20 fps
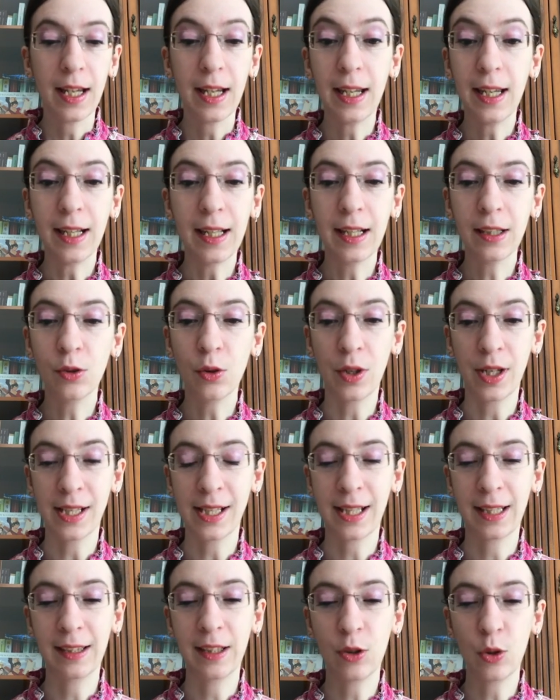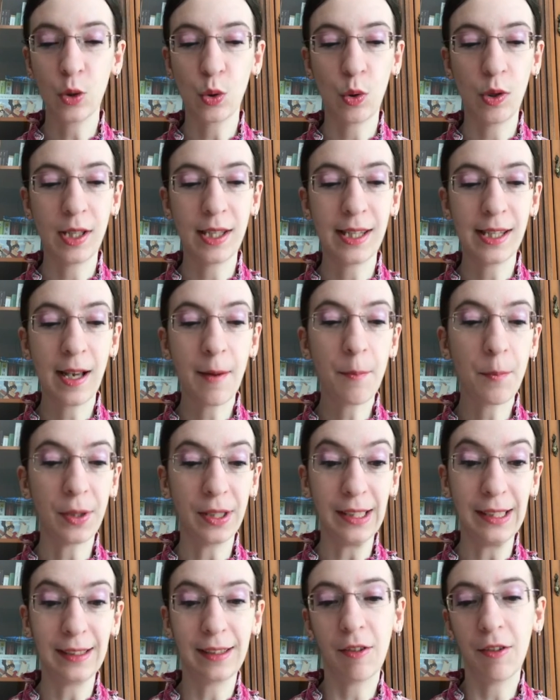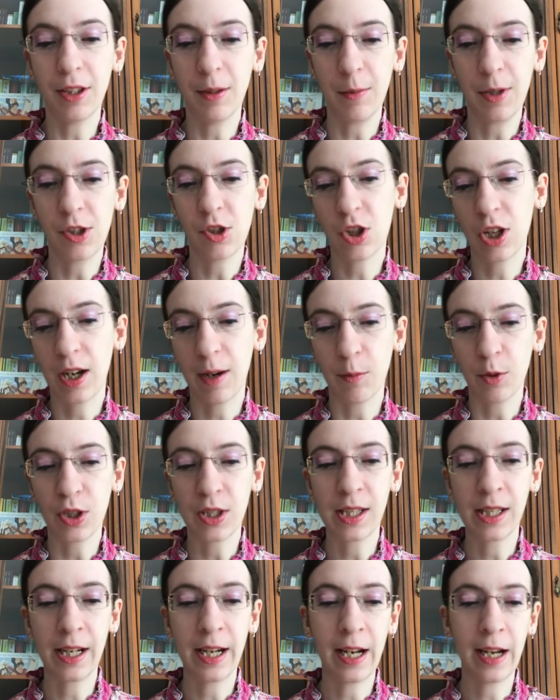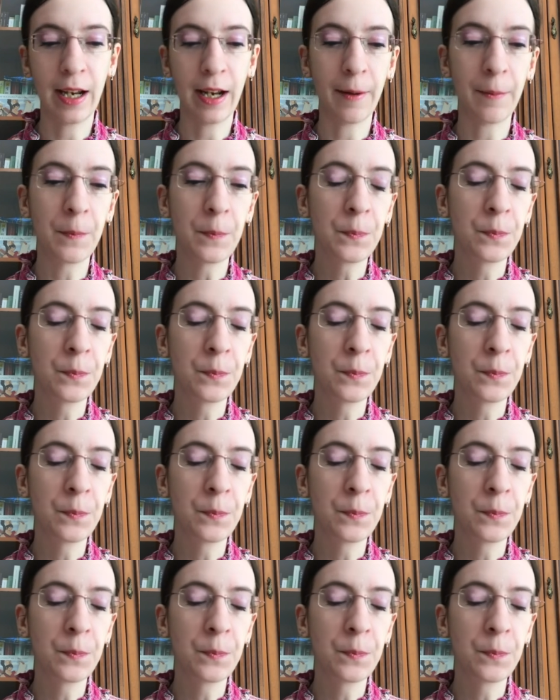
Il gatto era scattato sulle zampe e tentava di mangiare la mozzarella.